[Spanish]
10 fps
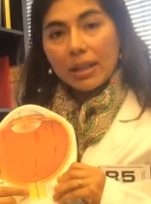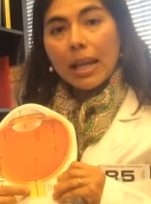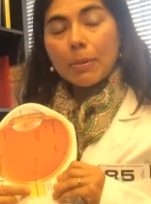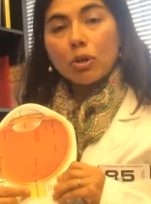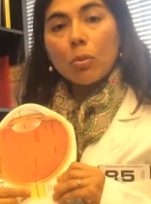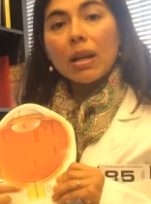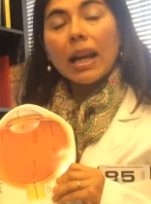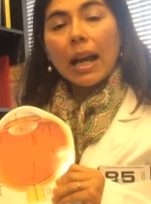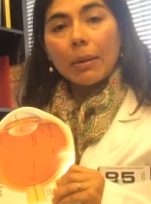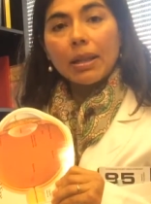El nervio es como
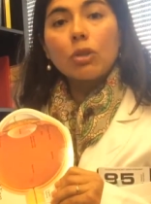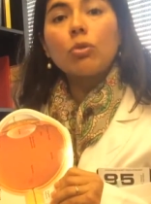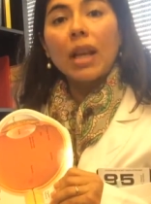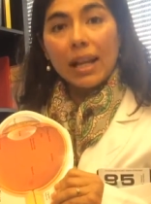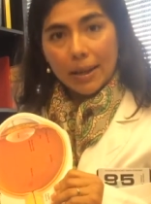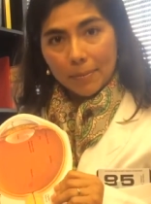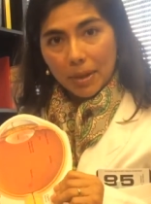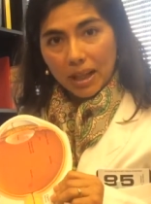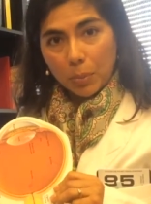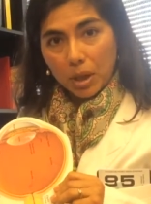el cable de tu tele
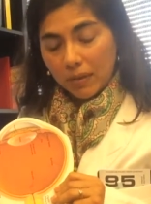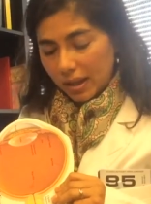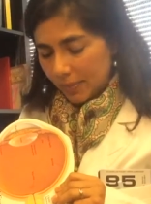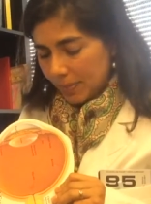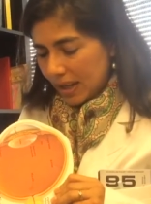para que puede ver.